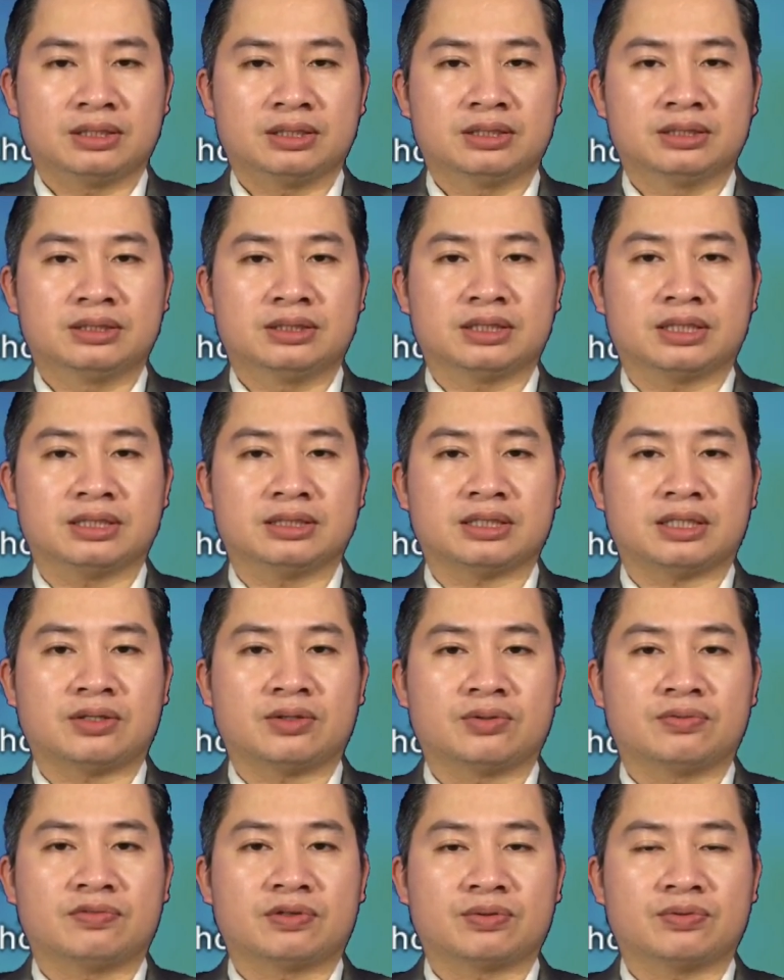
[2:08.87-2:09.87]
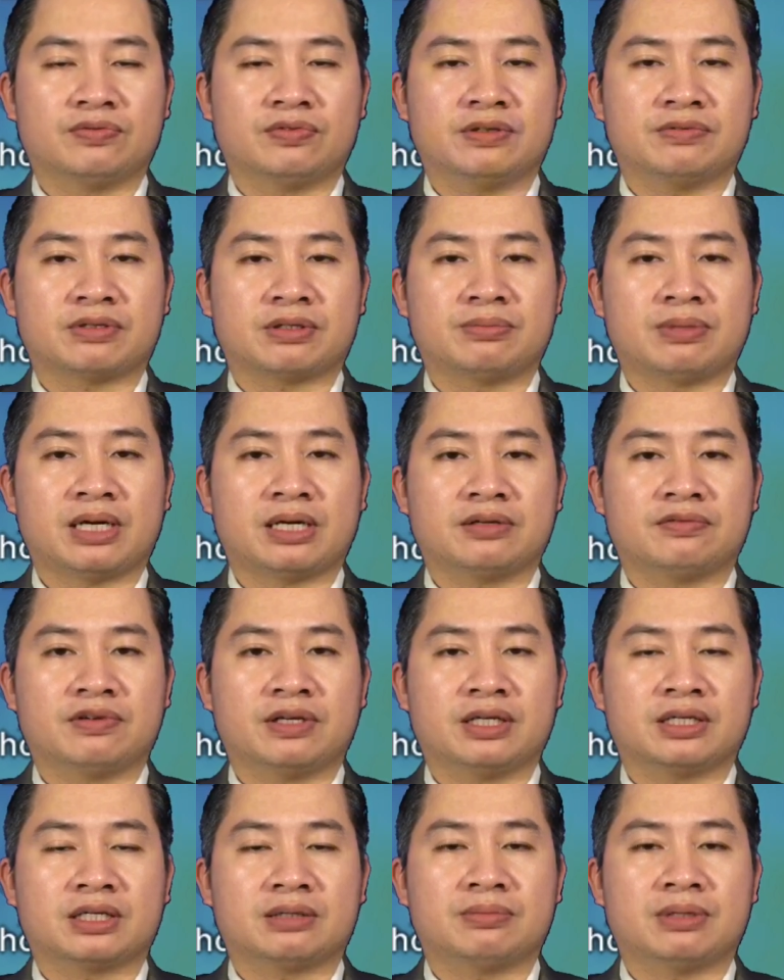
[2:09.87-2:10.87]
Nhiệt độ thấp nhất là từ
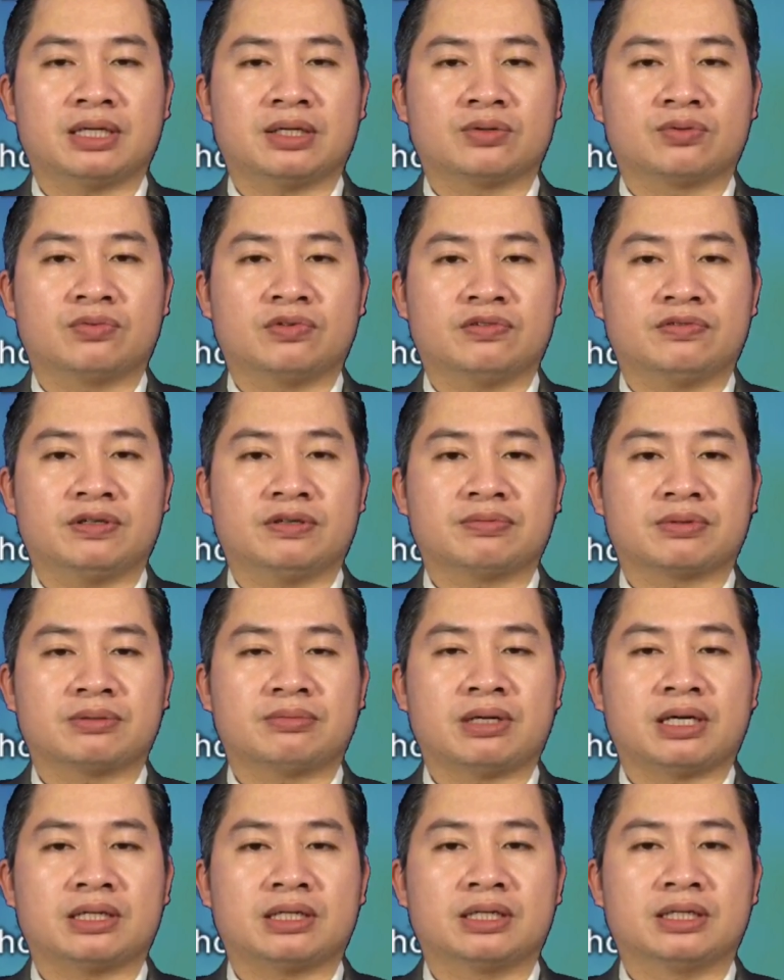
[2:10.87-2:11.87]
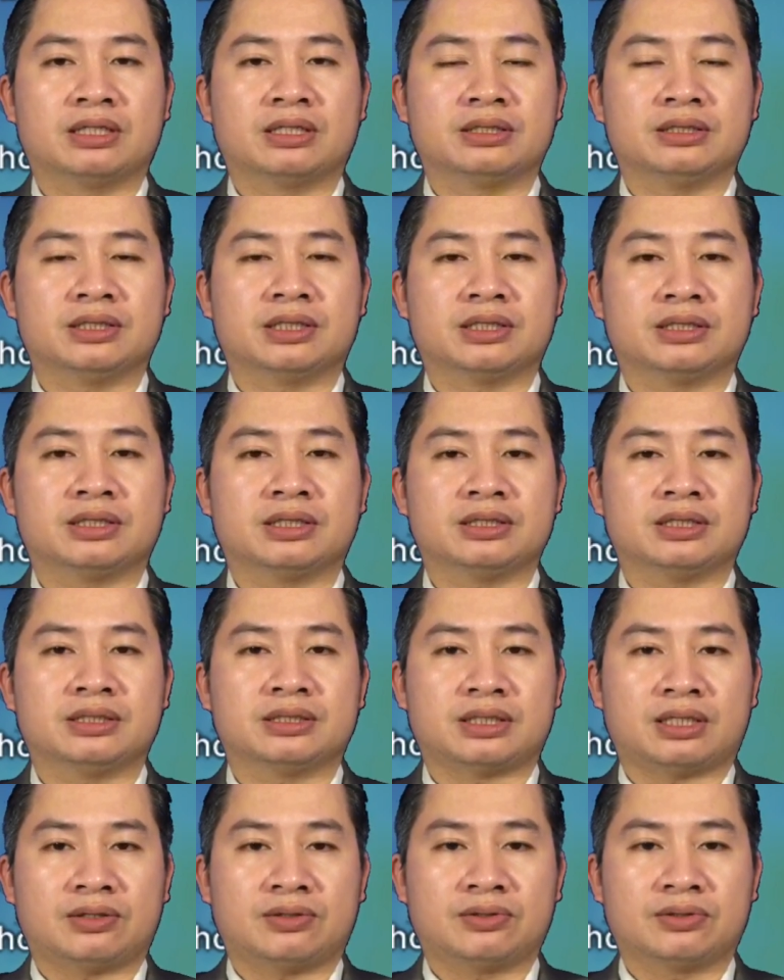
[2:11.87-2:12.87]
16 đến 19 độ, nhiệt độ cao nhất
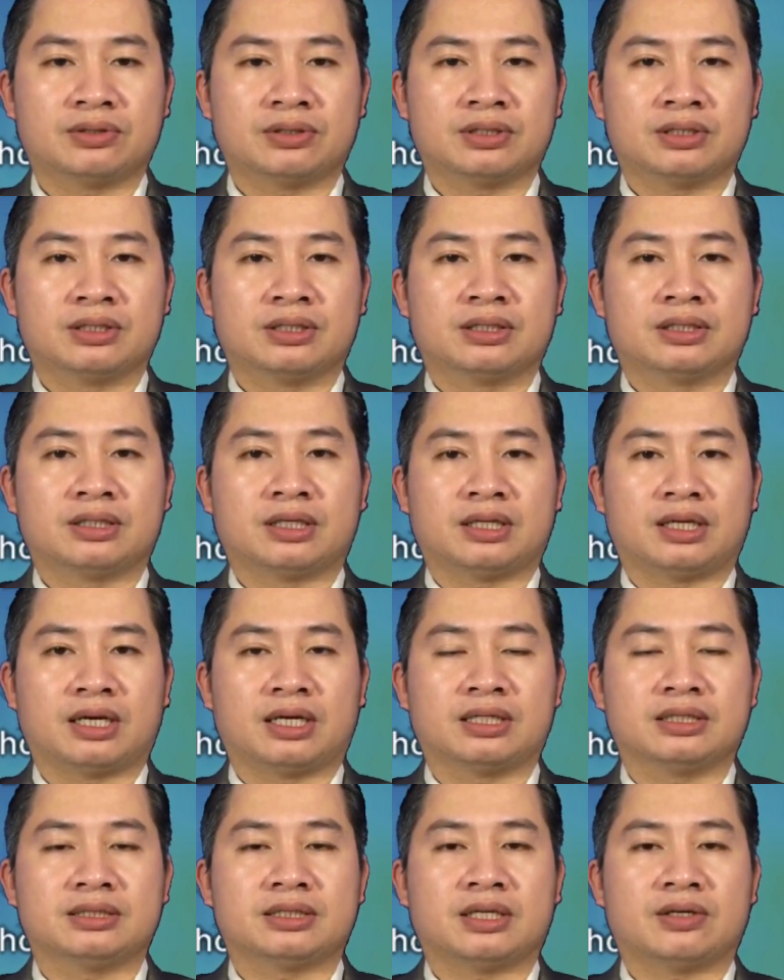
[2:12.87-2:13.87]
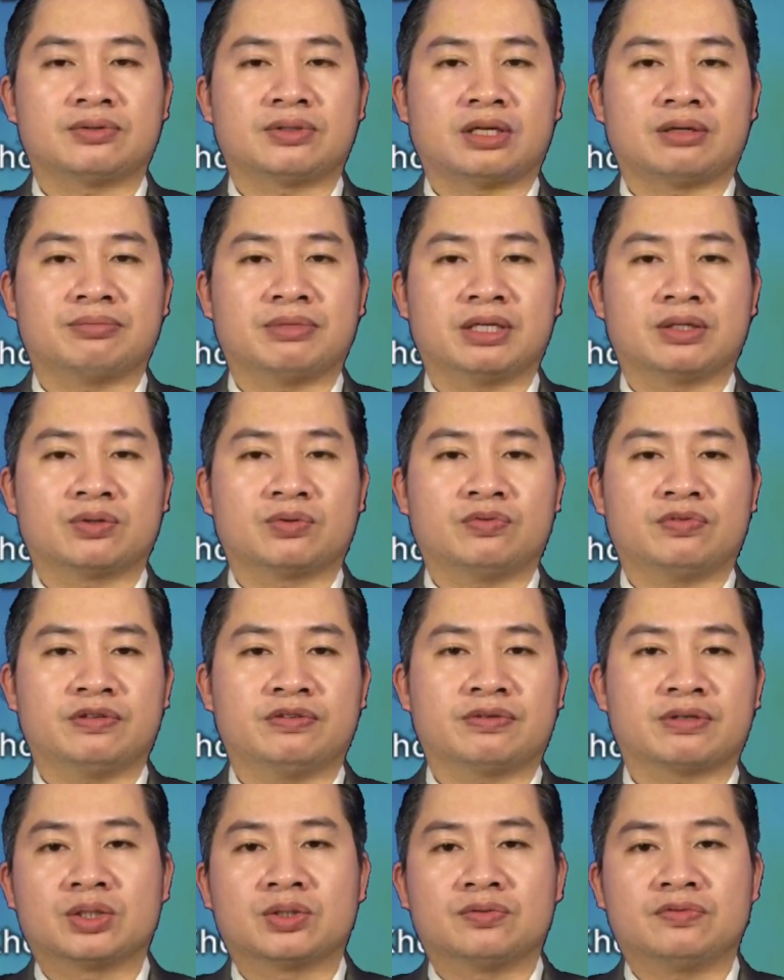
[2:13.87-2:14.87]
là từ 20 đến 23 độ.
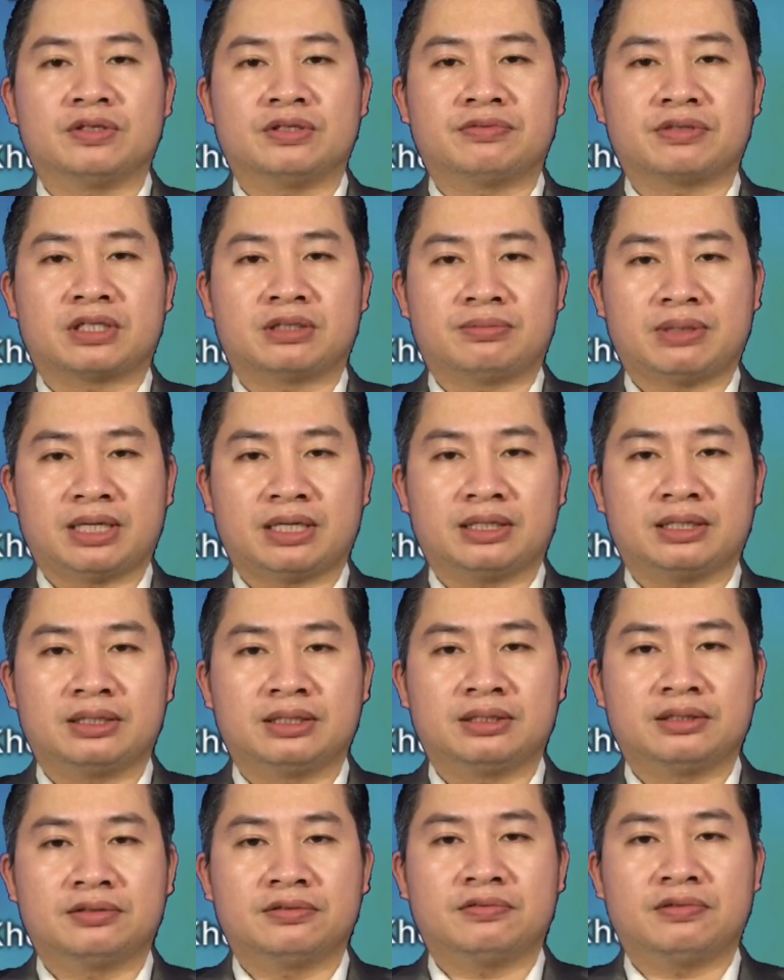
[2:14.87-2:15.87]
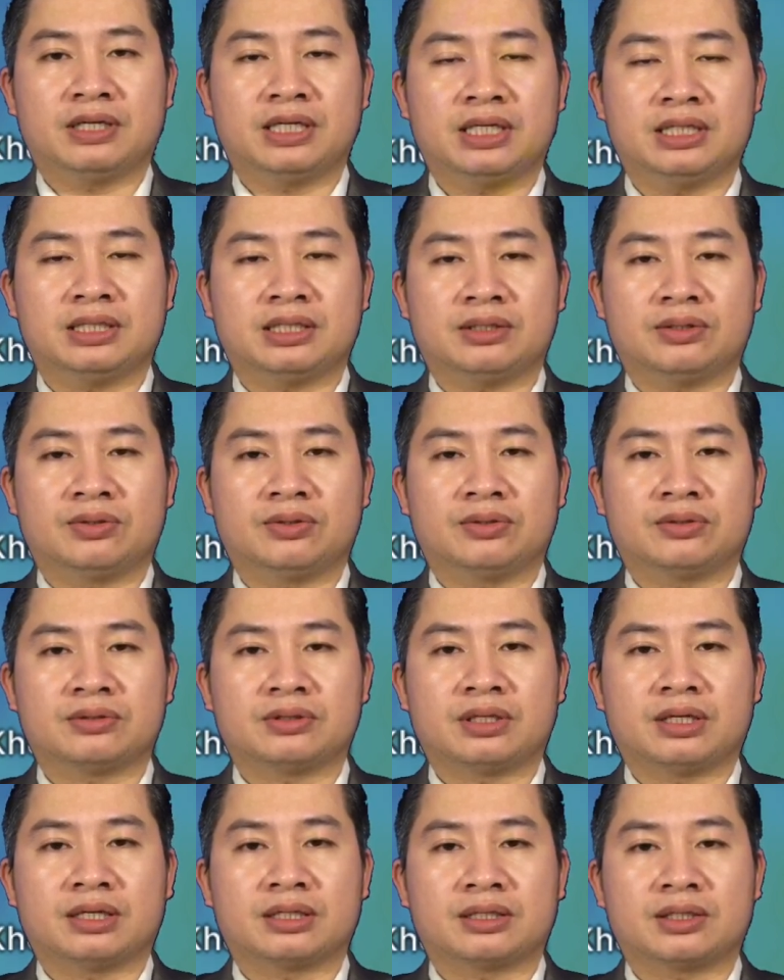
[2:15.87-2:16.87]
Ở phía Nam có nơi trên
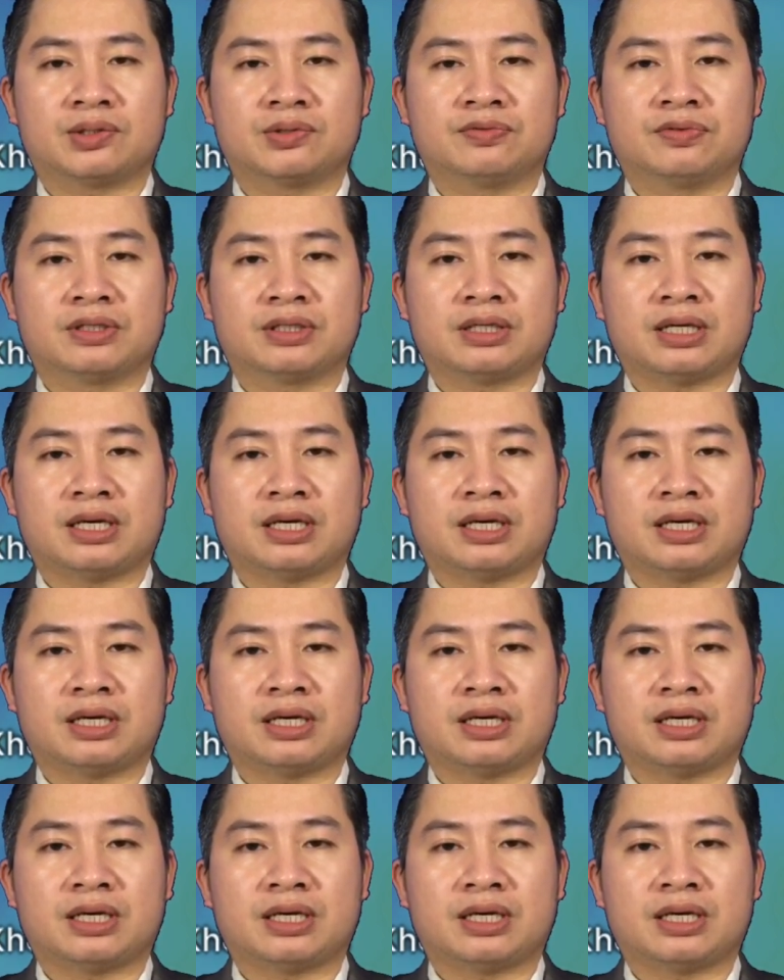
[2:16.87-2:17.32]
23 độ.